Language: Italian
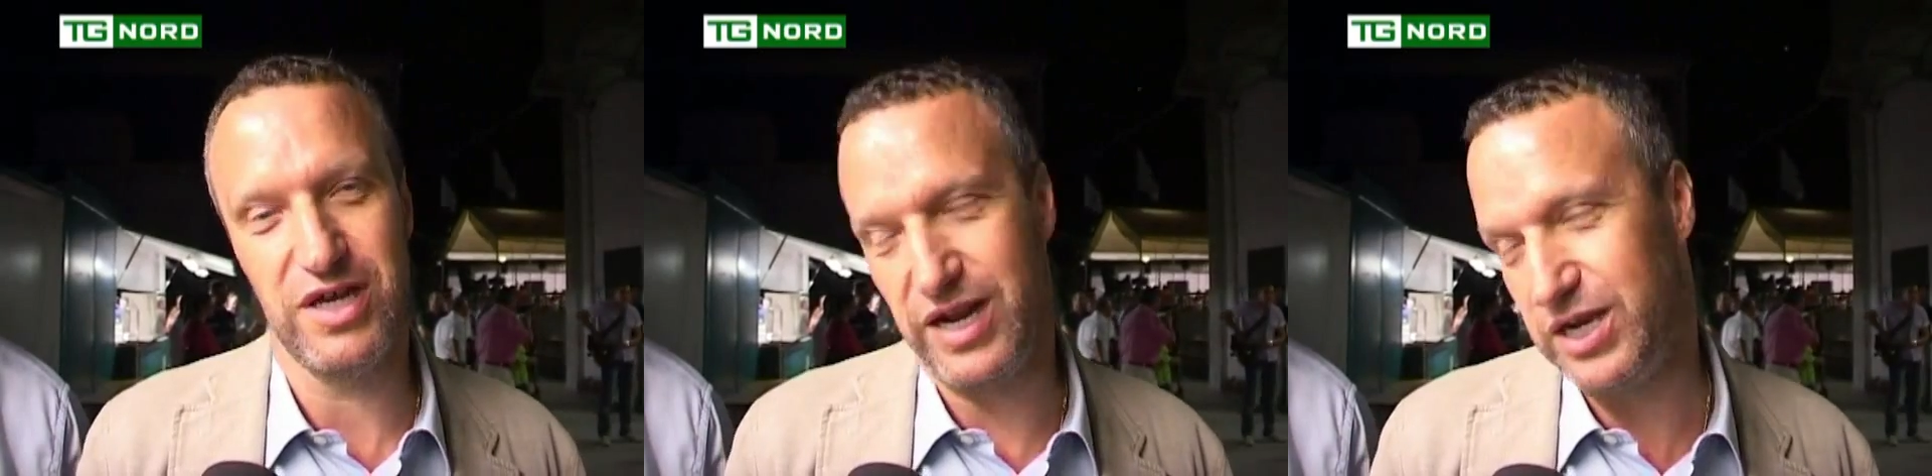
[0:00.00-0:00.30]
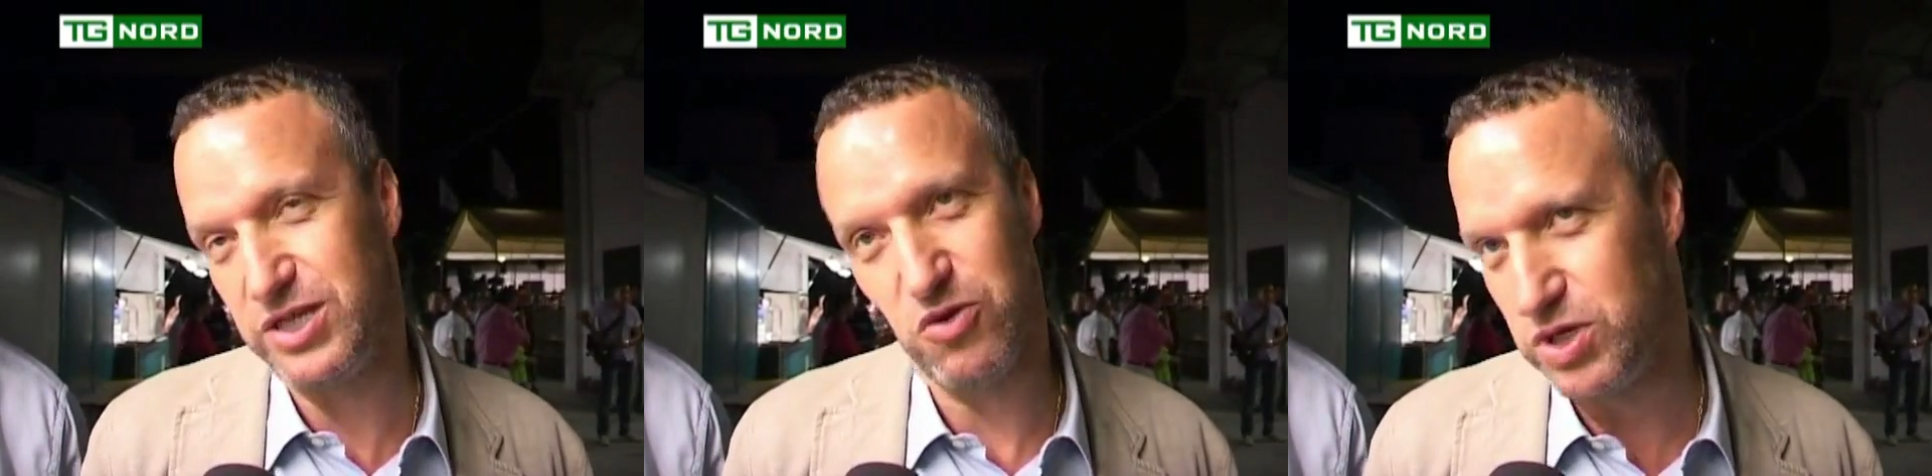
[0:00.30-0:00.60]
che
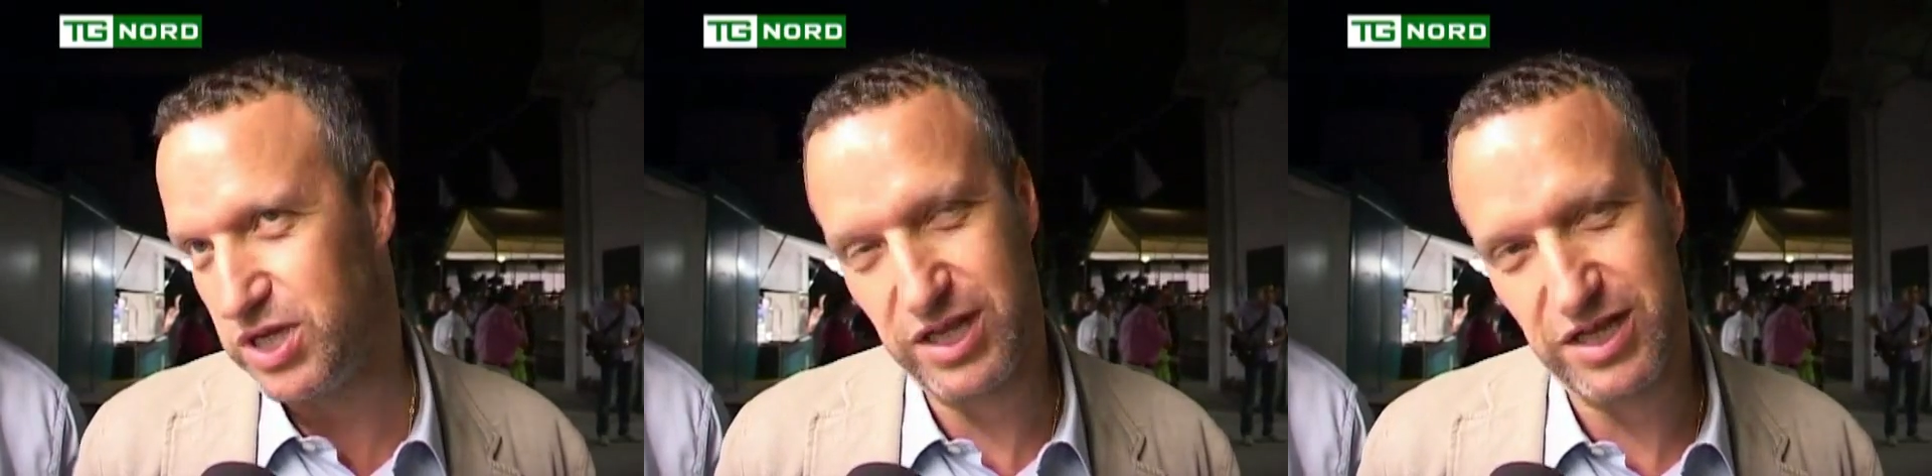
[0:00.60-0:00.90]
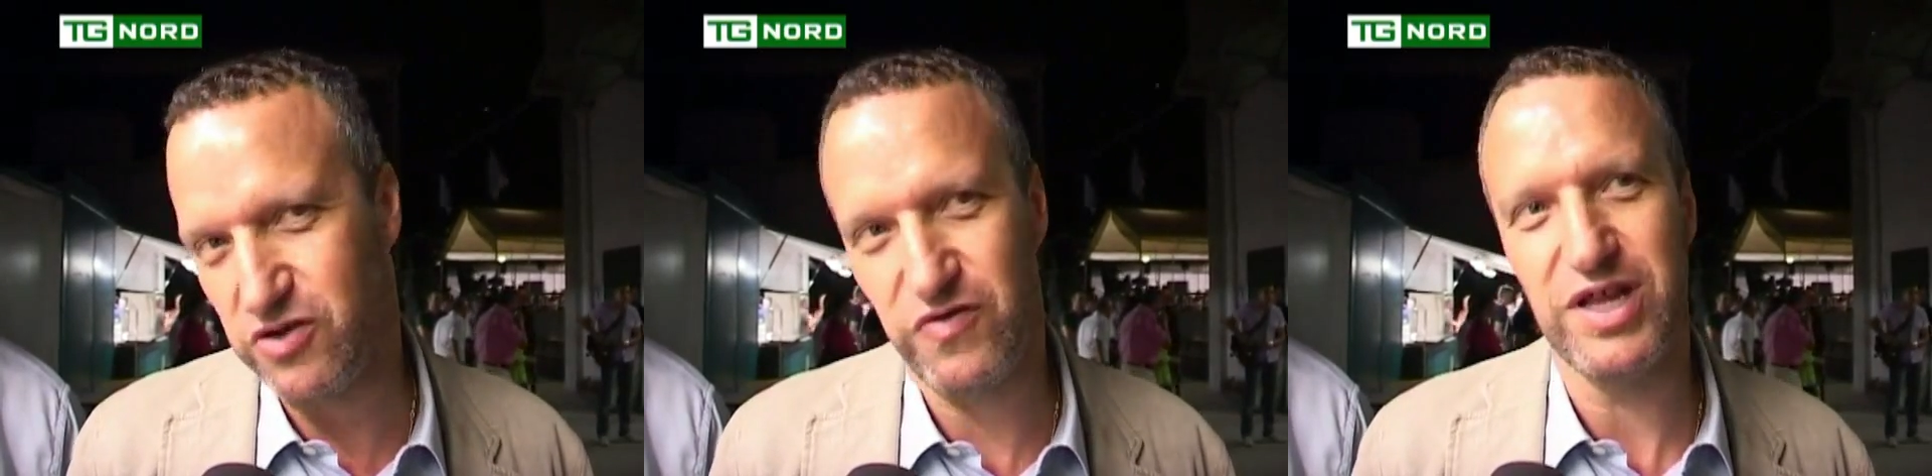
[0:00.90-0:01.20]
resti lui
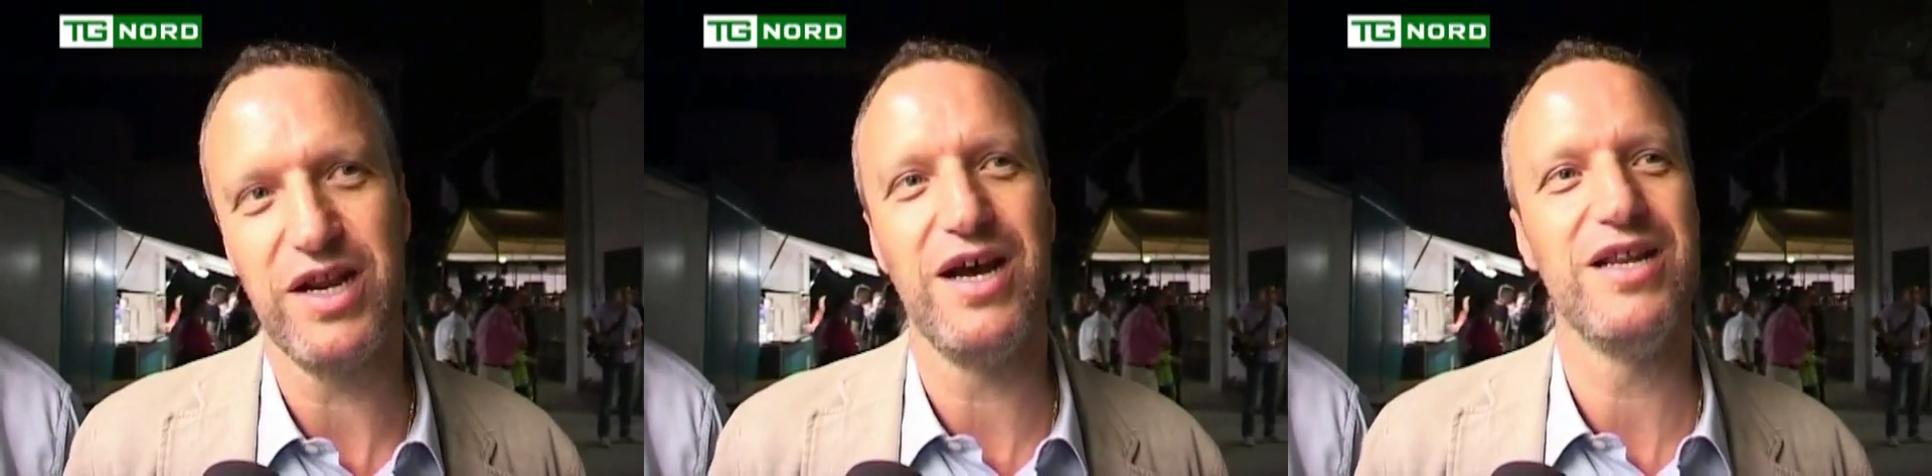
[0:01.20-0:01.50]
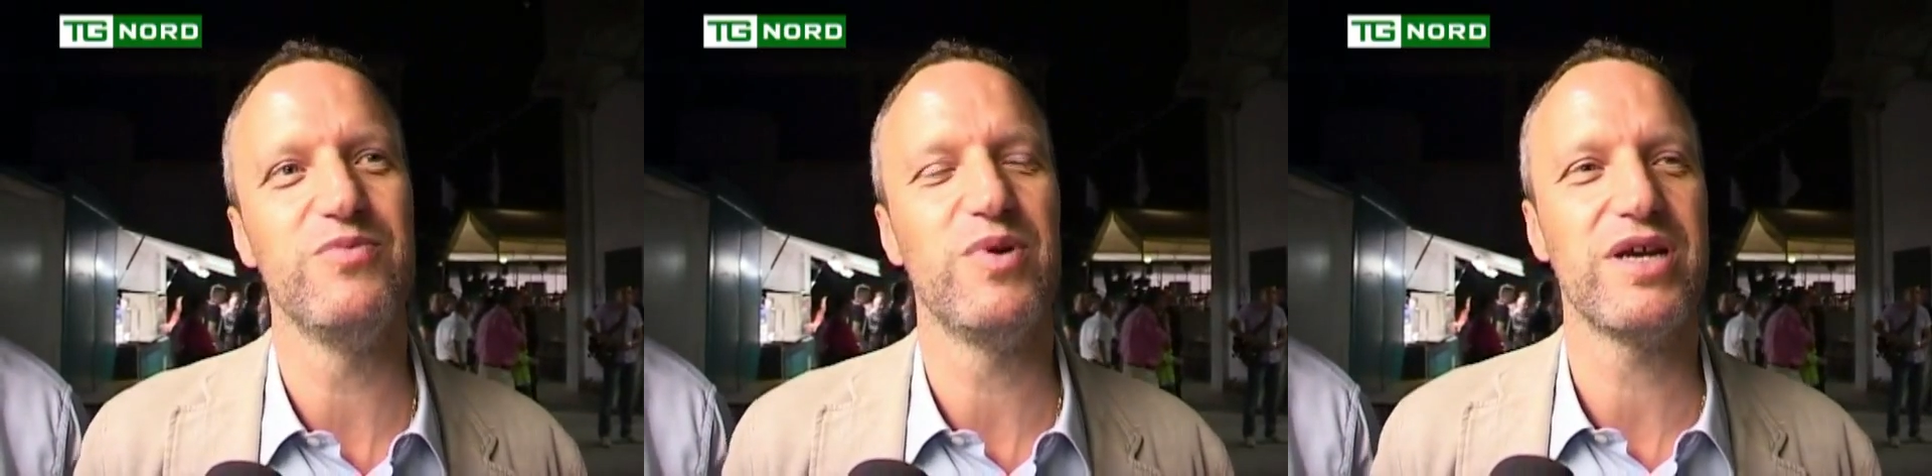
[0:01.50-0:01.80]
segretario
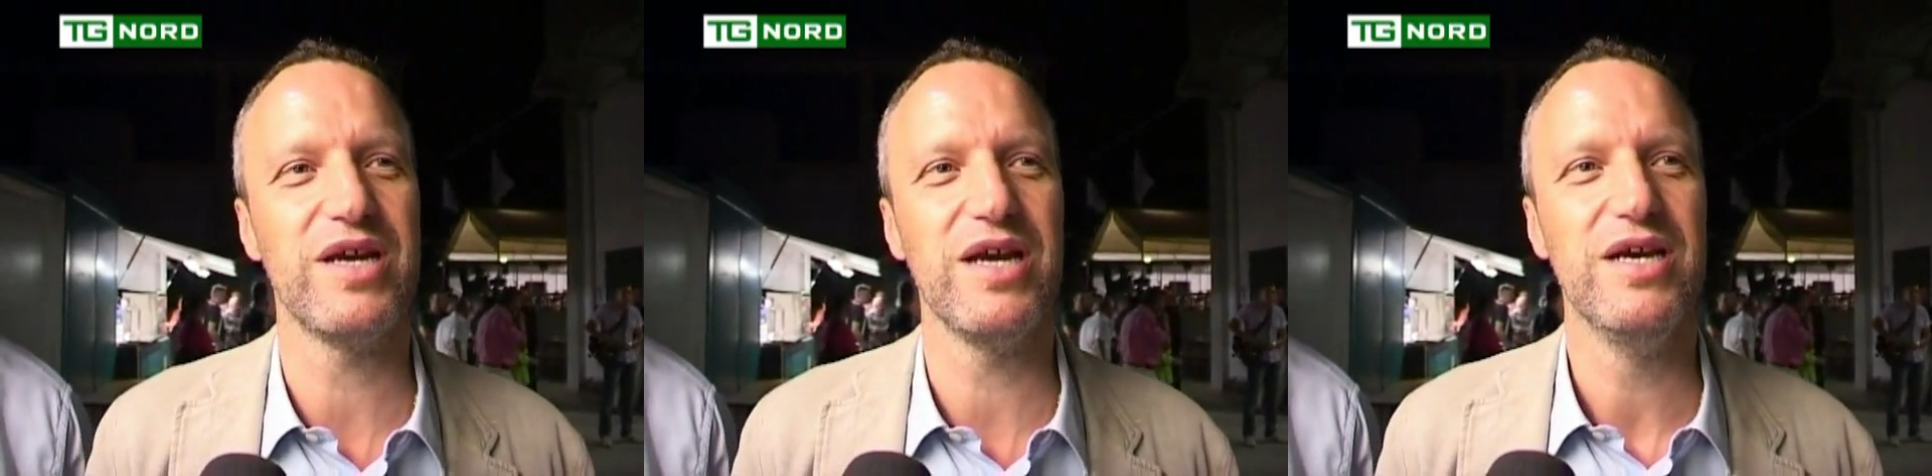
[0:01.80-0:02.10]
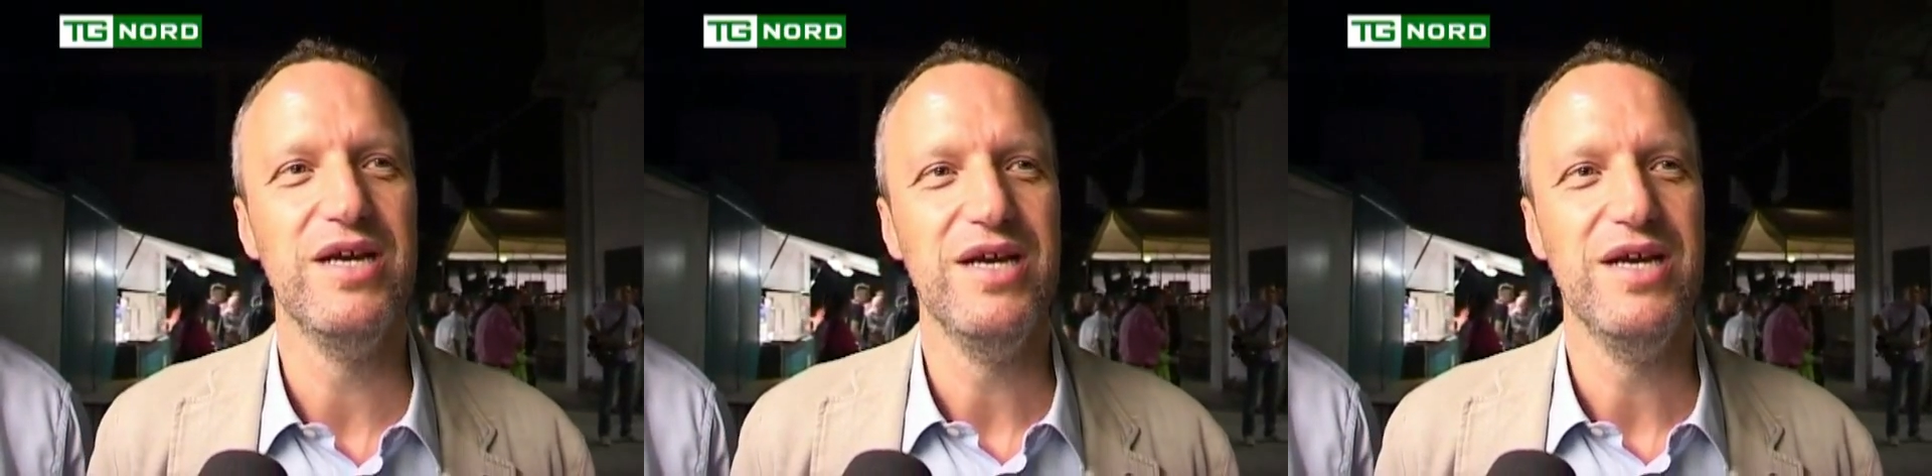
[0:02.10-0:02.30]
federale, perché